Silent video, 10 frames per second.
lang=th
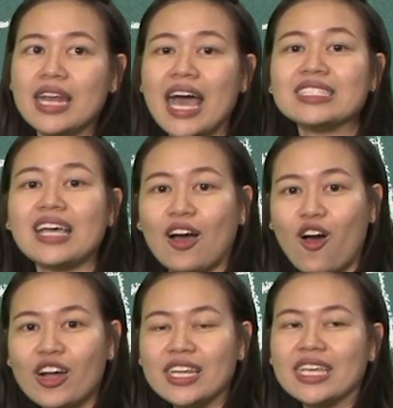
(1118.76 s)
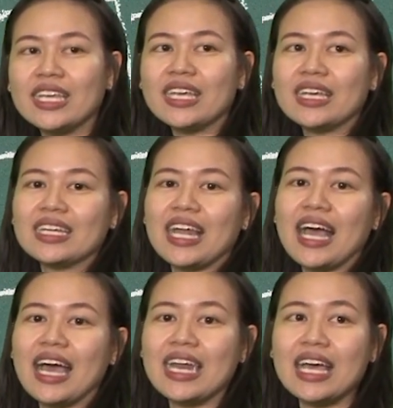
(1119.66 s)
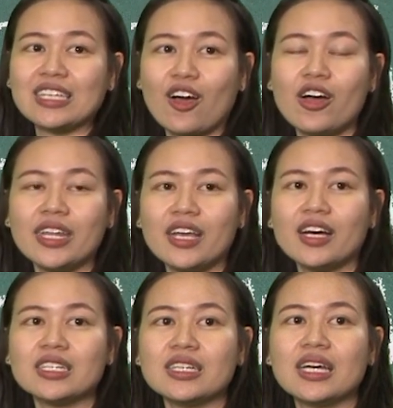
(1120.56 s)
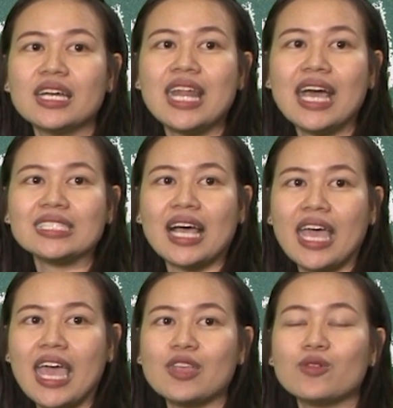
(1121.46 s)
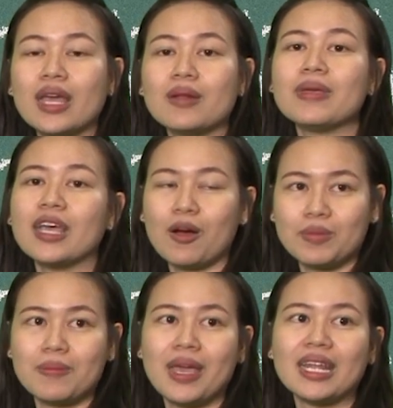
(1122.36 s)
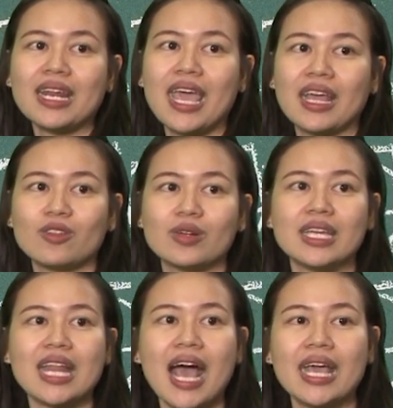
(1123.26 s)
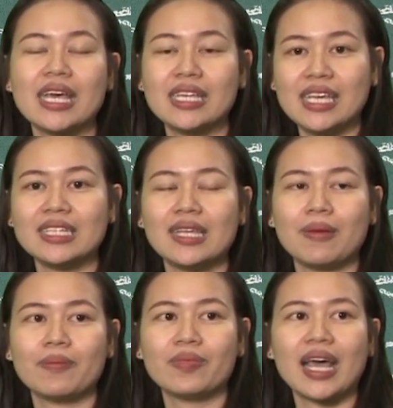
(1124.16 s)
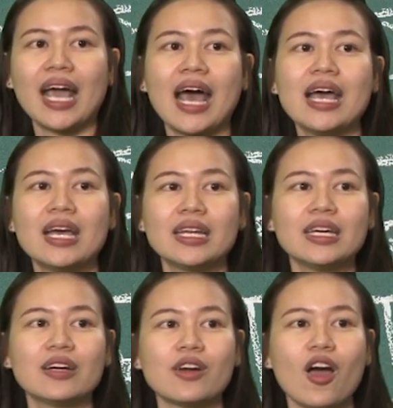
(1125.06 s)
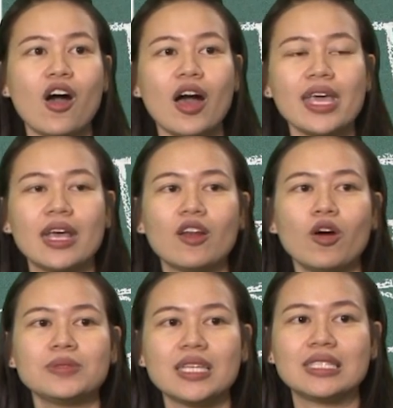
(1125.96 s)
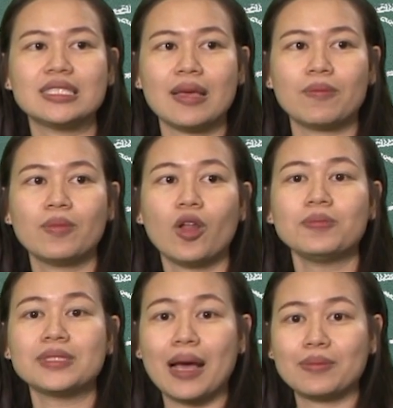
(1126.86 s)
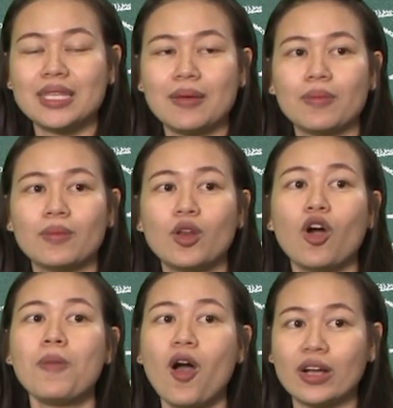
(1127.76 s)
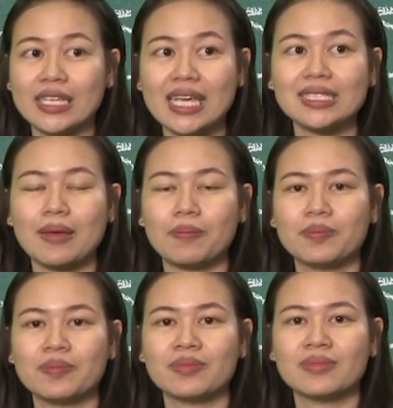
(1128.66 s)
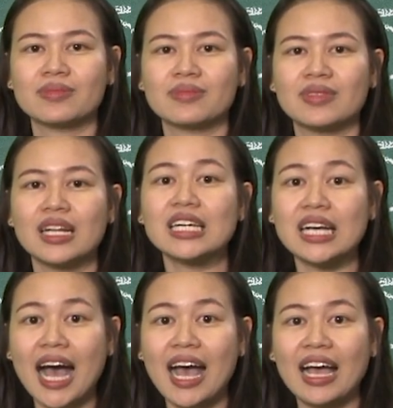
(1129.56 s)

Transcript: ได้จากข้อนี้นะคะได้จากข้อนี้ก็คือได้จาก A union B complement นั่นเอง ตรงนี้ได้ 20 นะคะ 100ลบ40ลบ30ลบออก 20 เหลือ